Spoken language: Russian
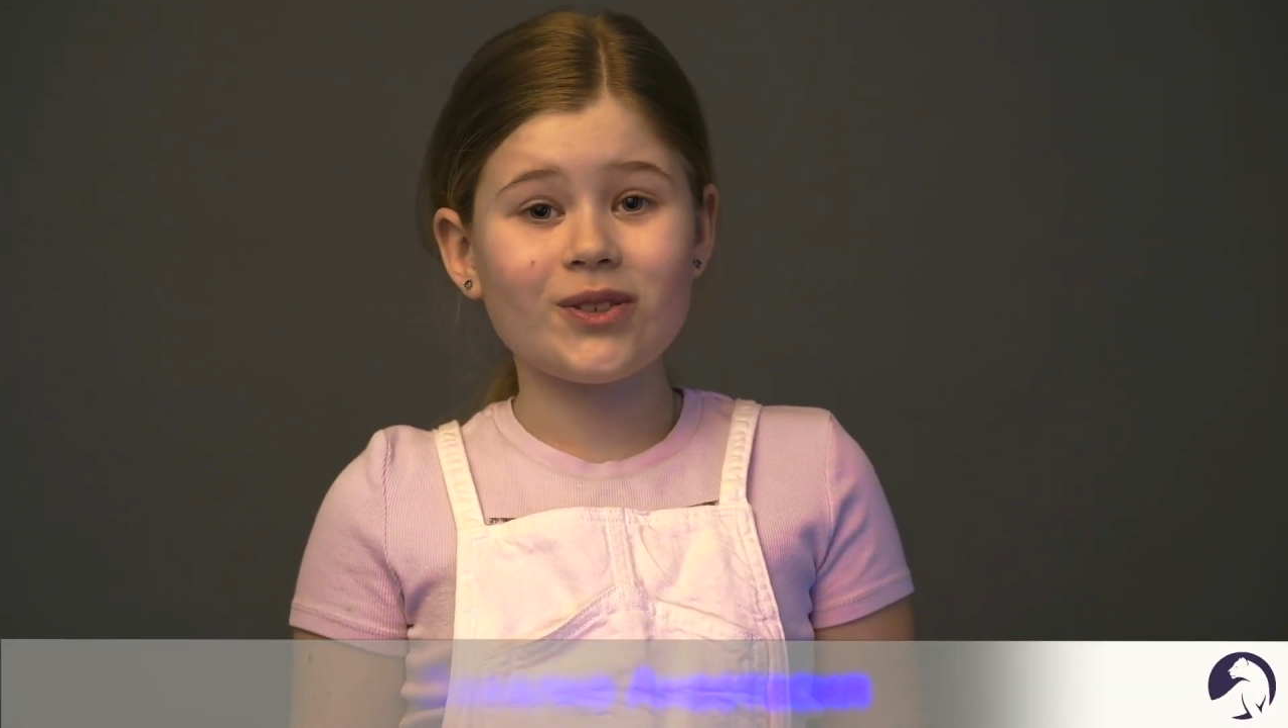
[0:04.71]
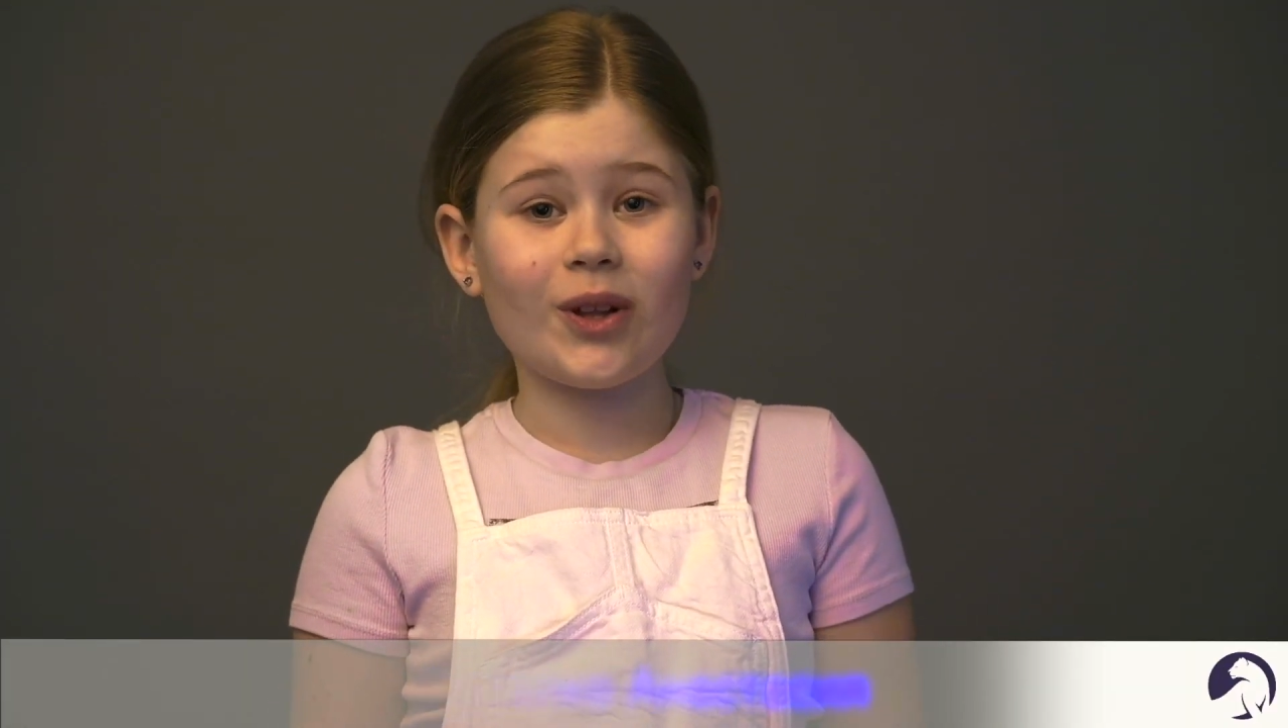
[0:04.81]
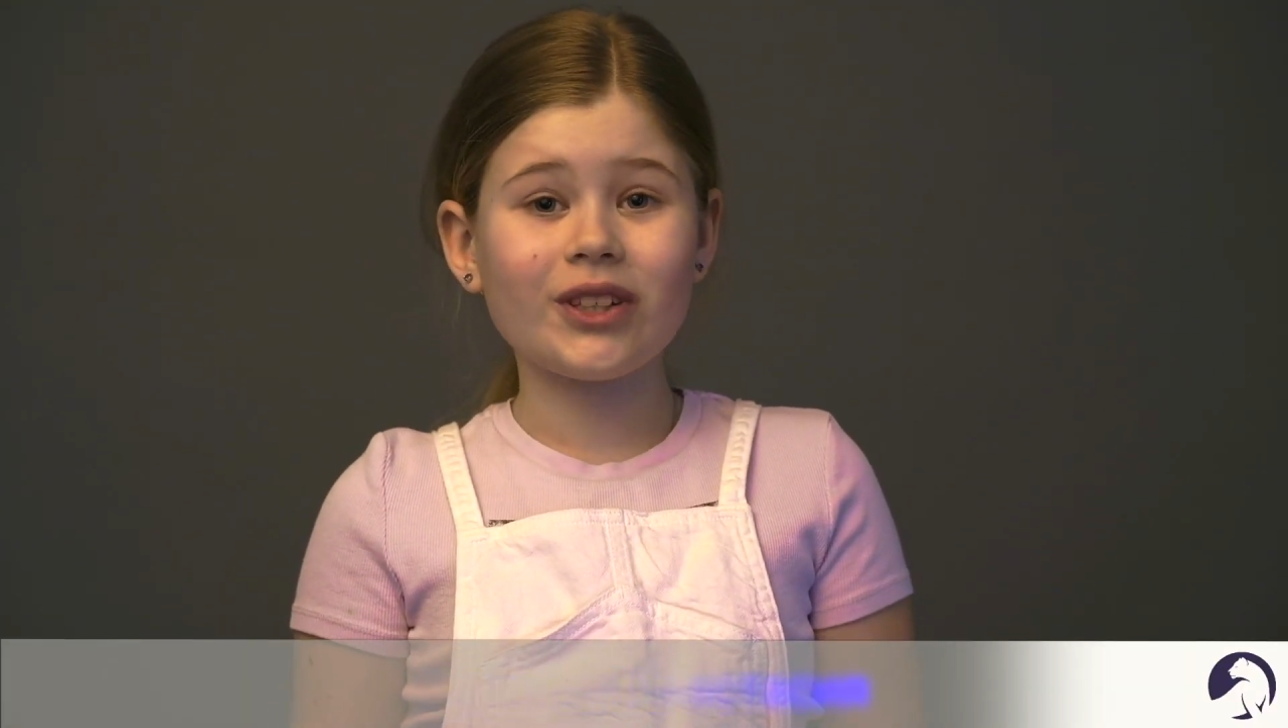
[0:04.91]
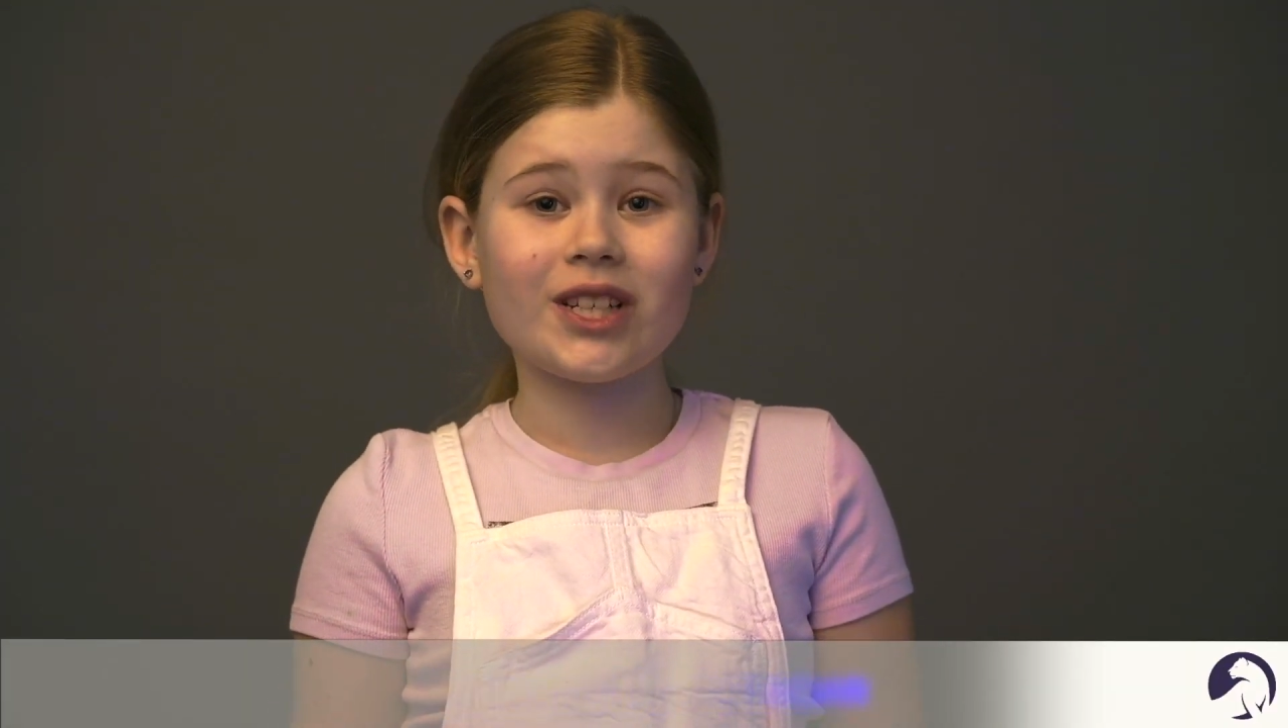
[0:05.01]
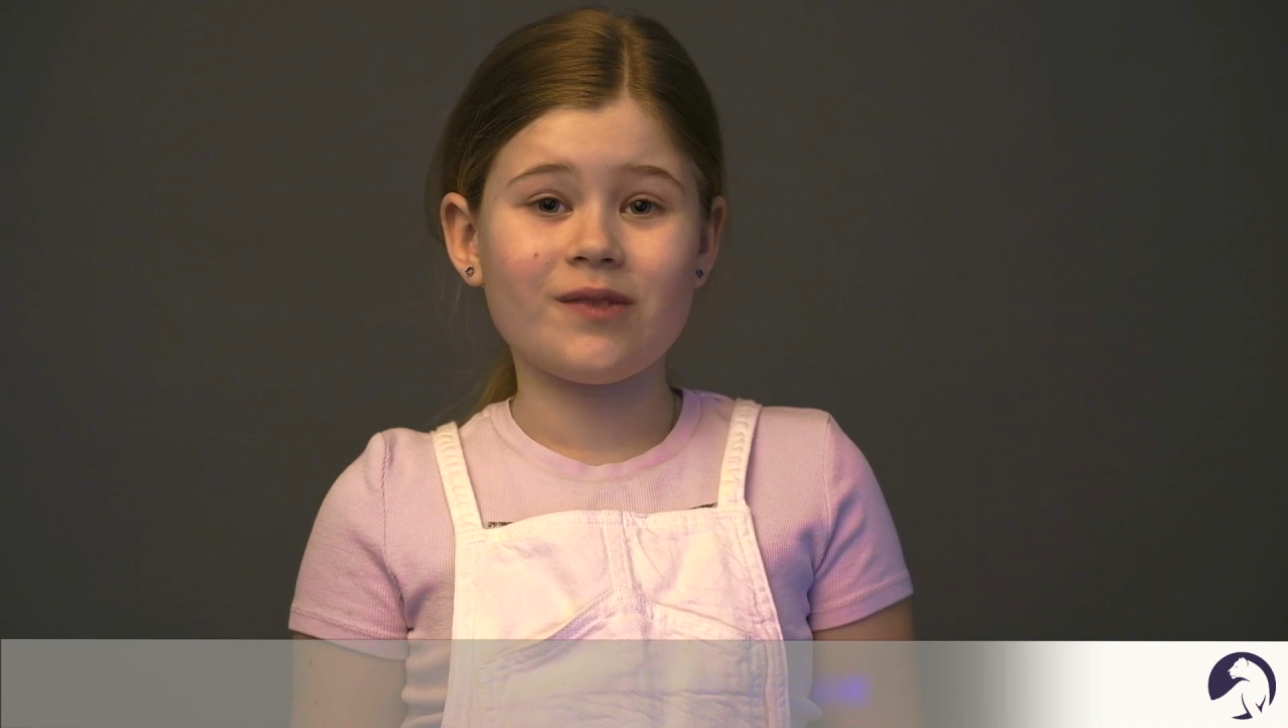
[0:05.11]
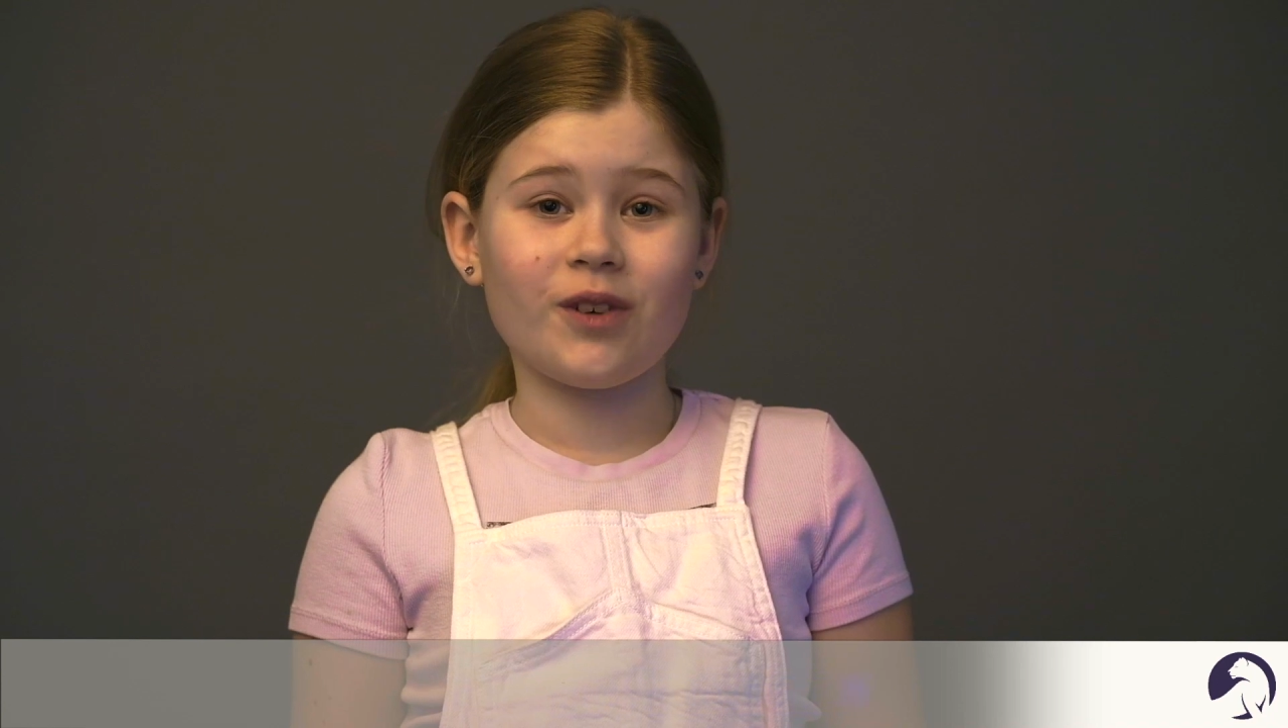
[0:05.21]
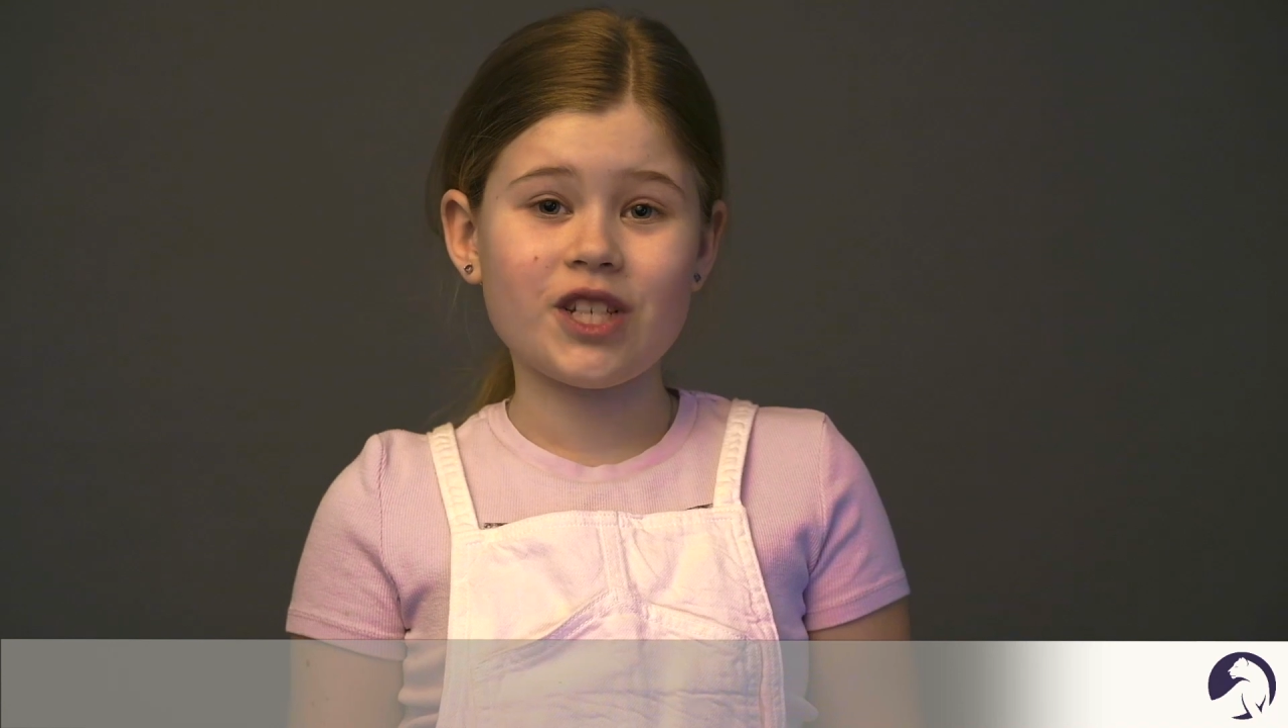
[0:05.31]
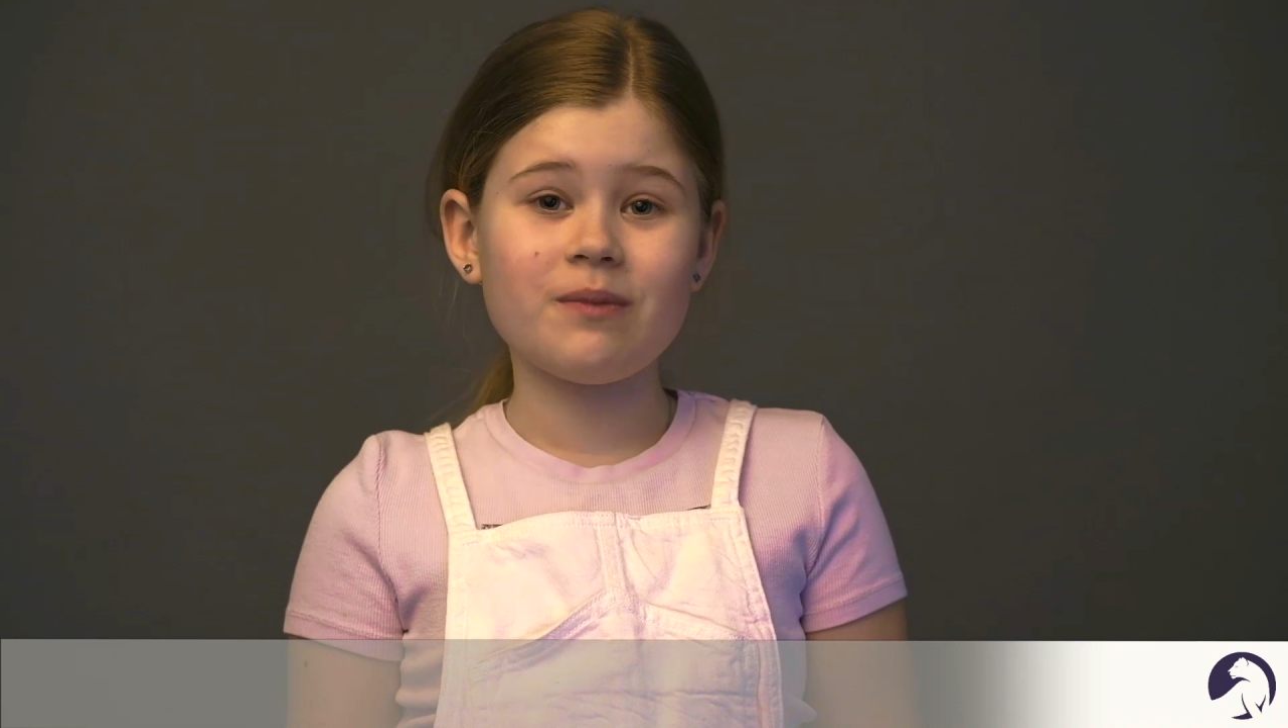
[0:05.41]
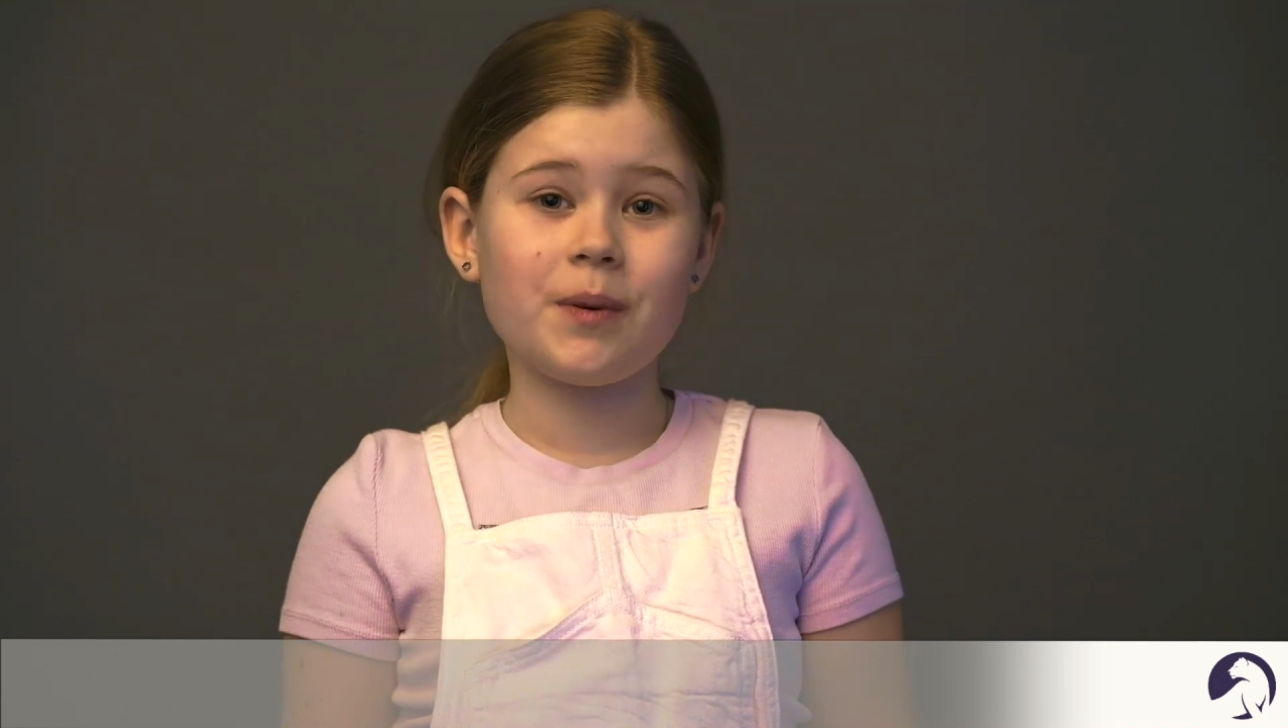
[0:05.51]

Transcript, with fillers: 138